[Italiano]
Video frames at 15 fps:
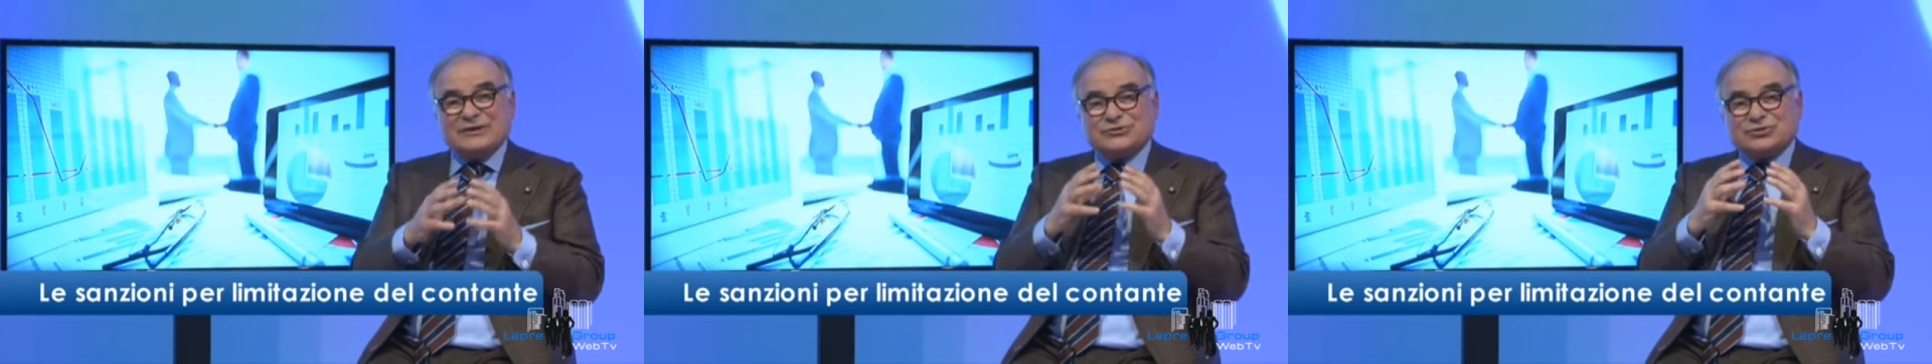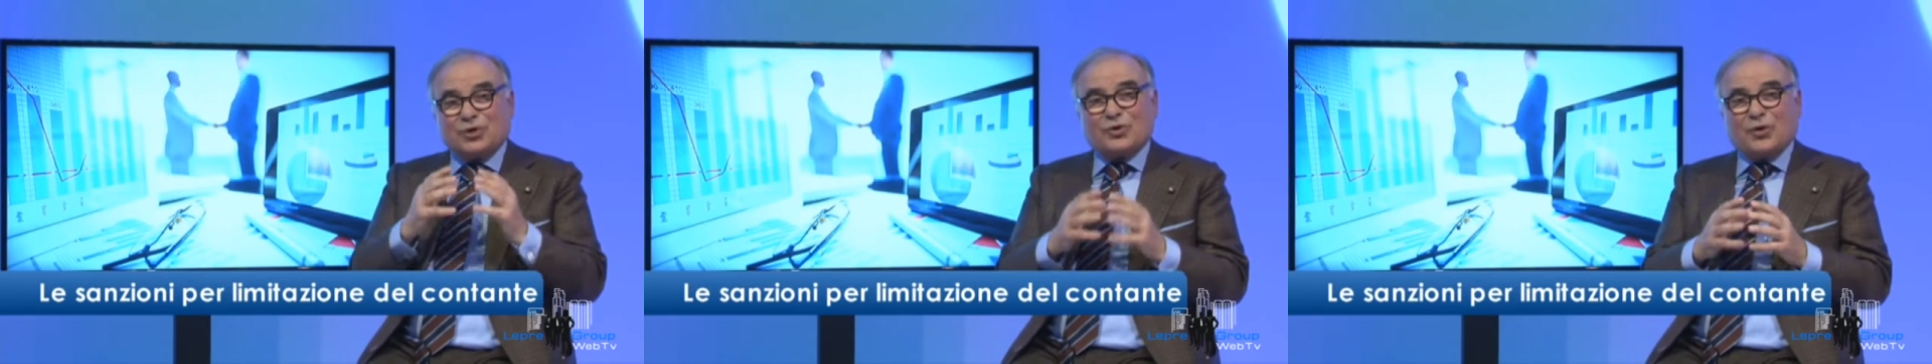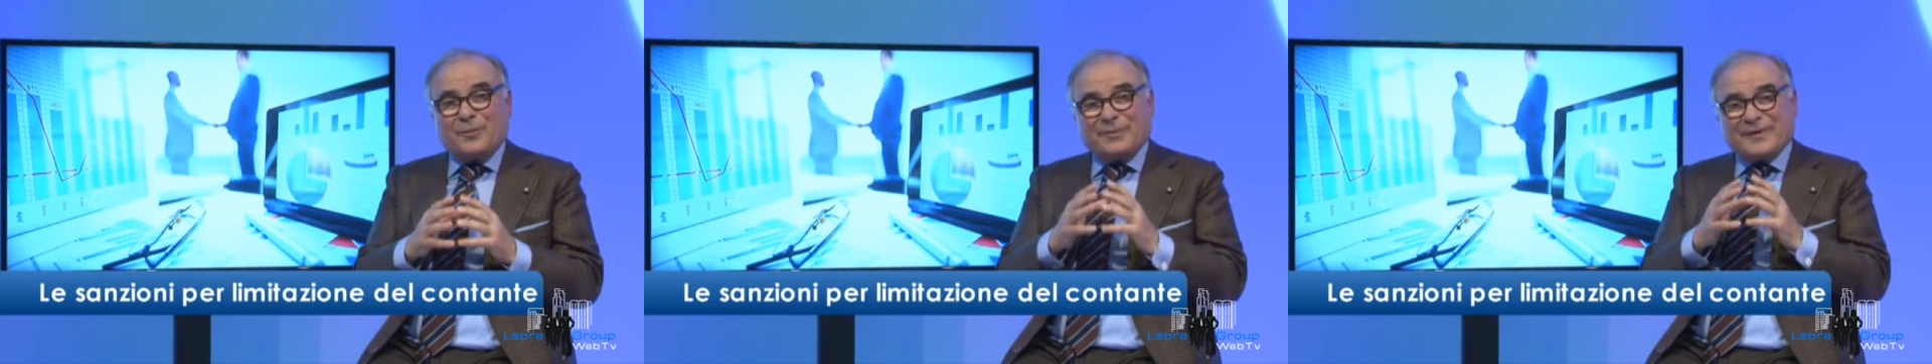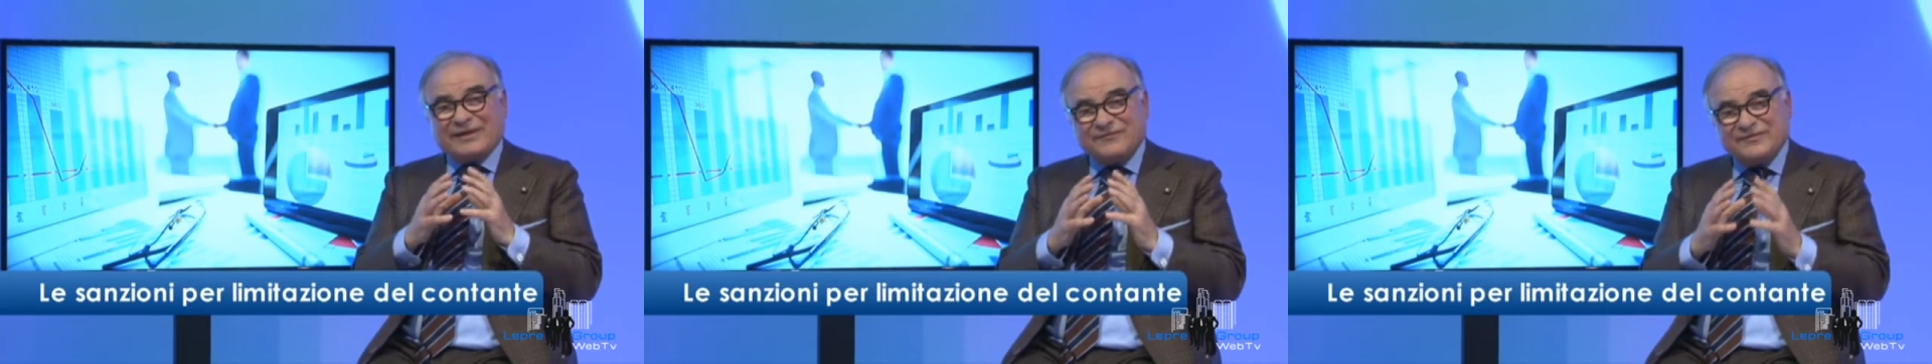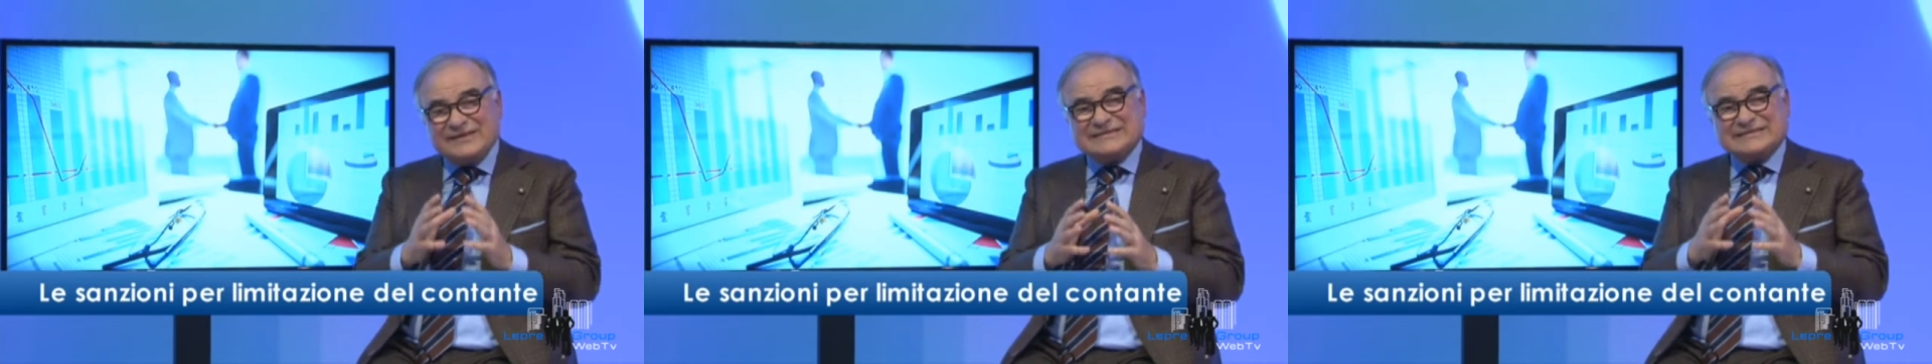sono
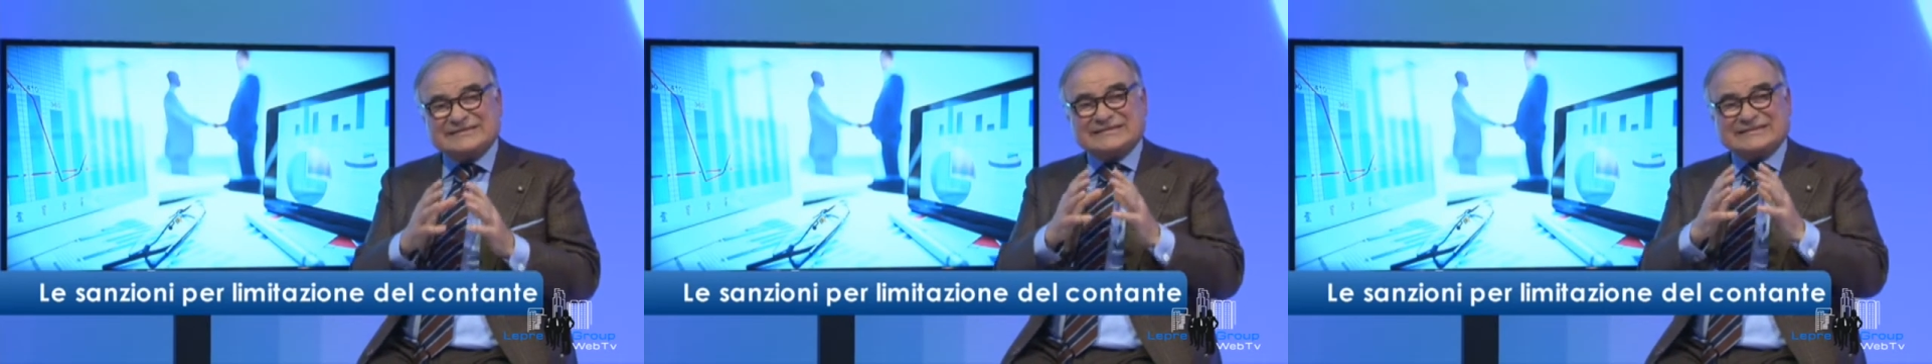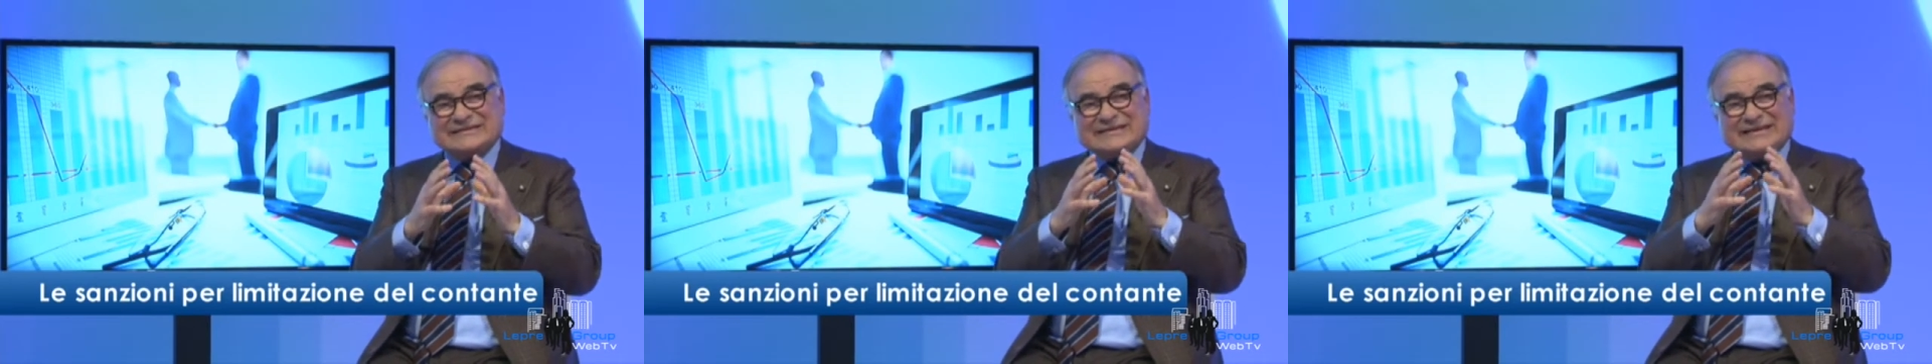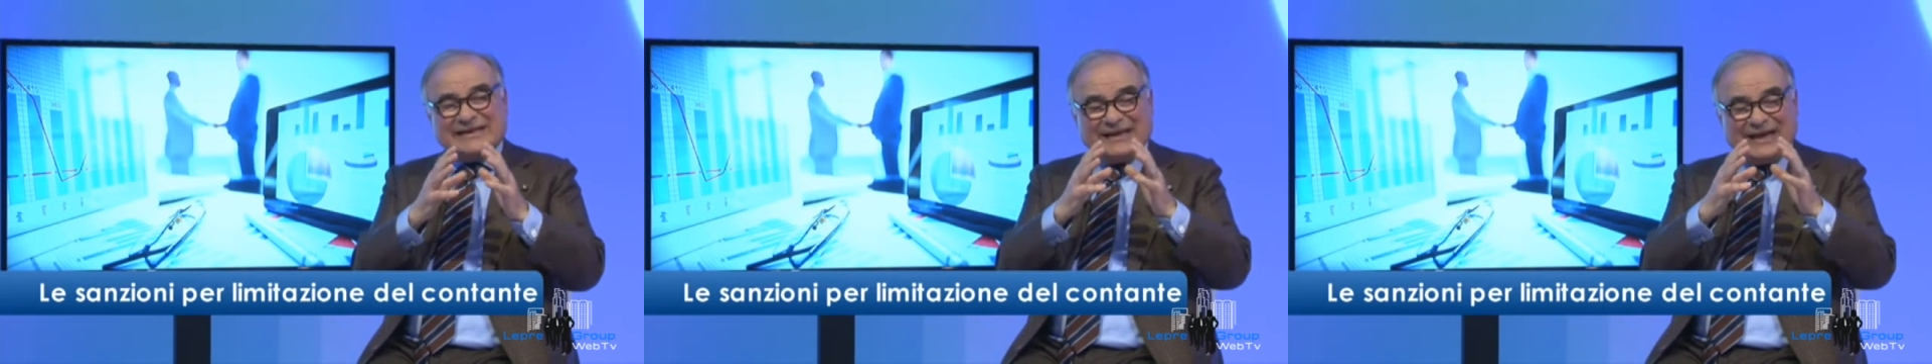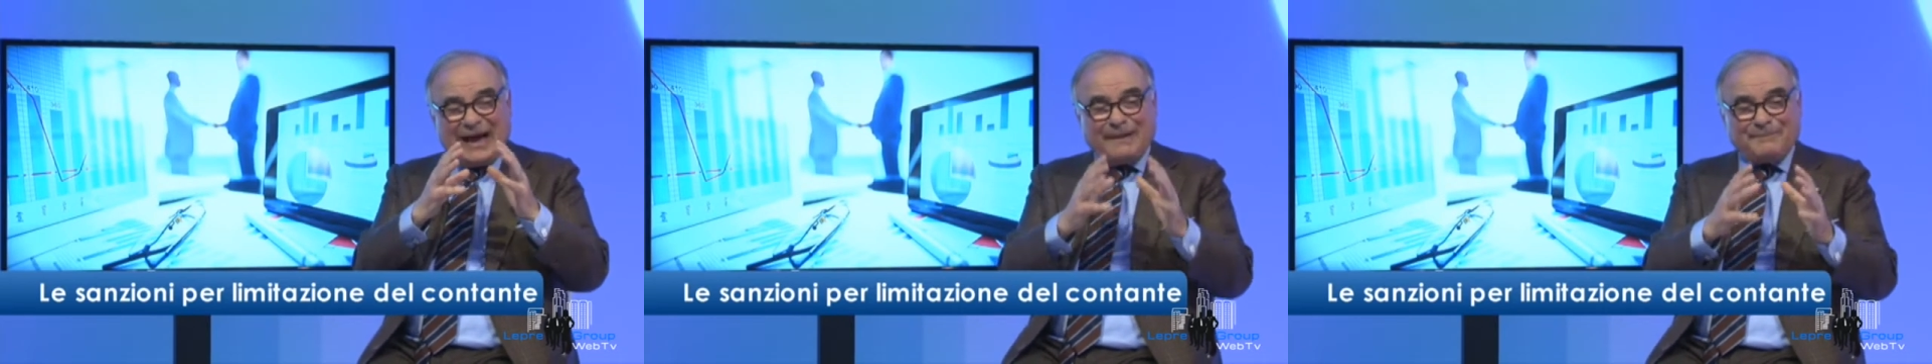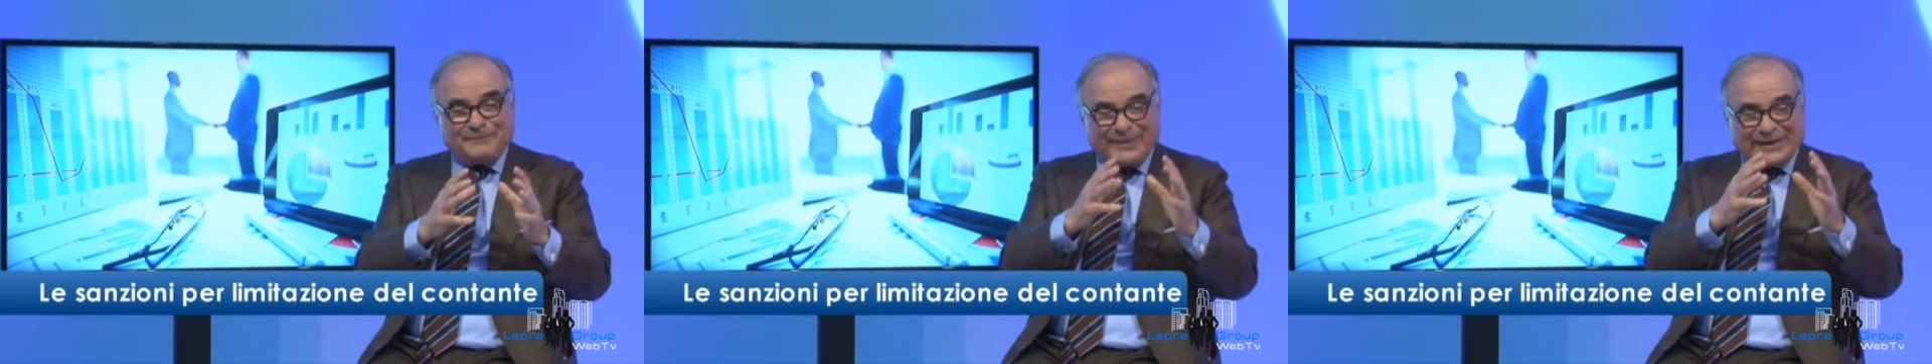previsti tetti
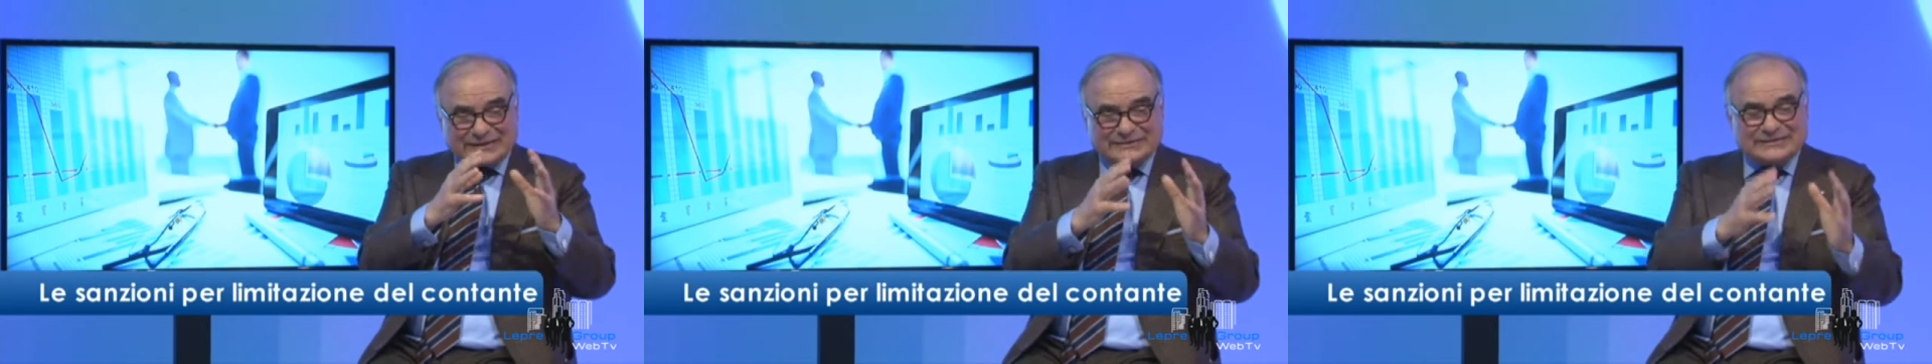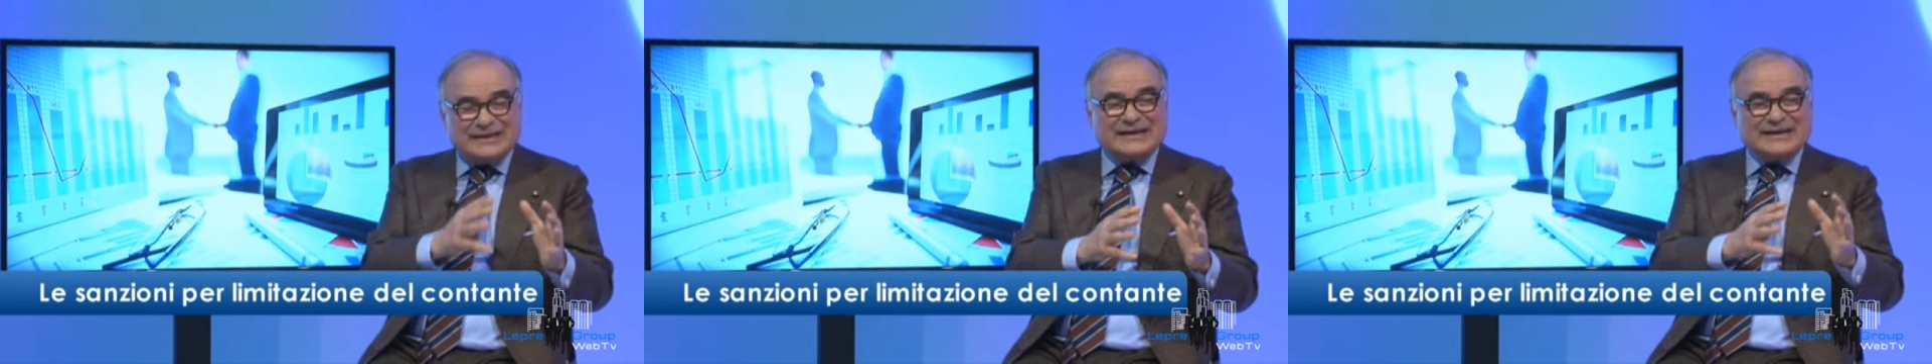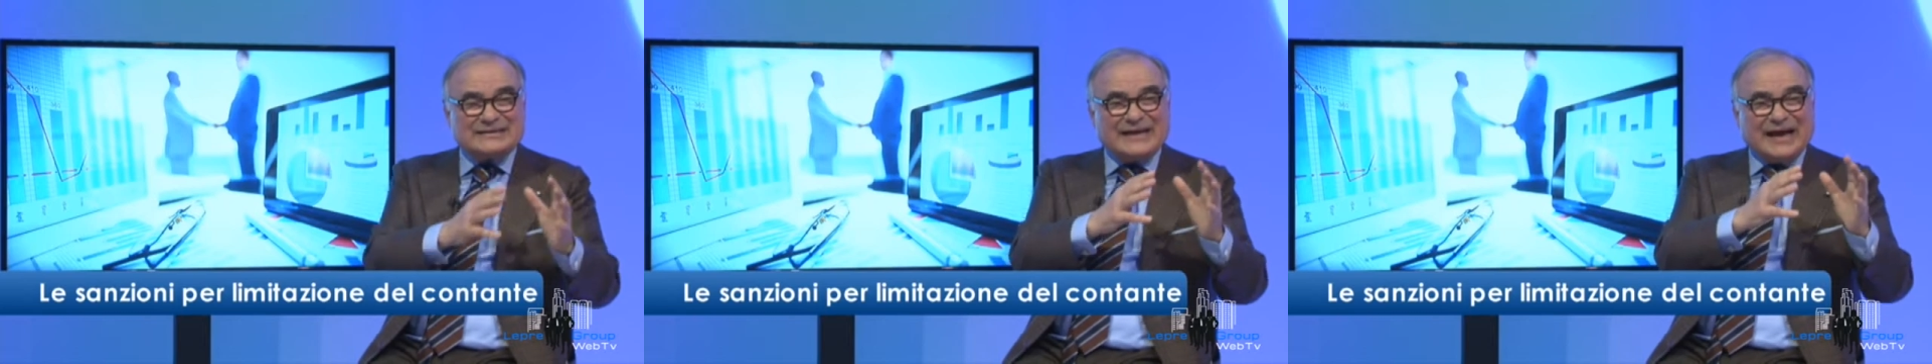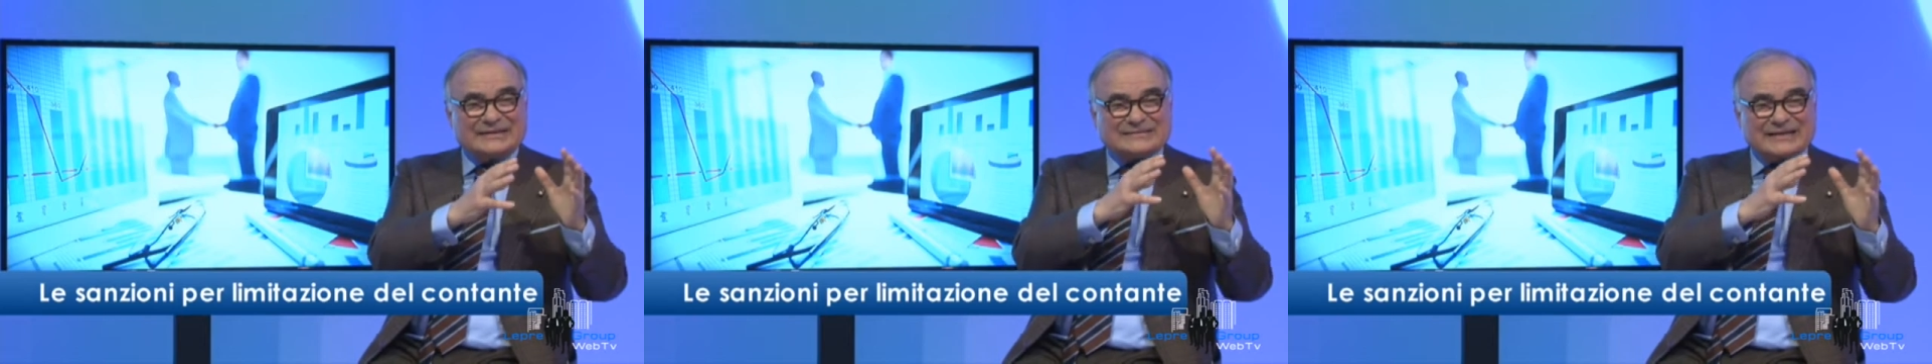a partire da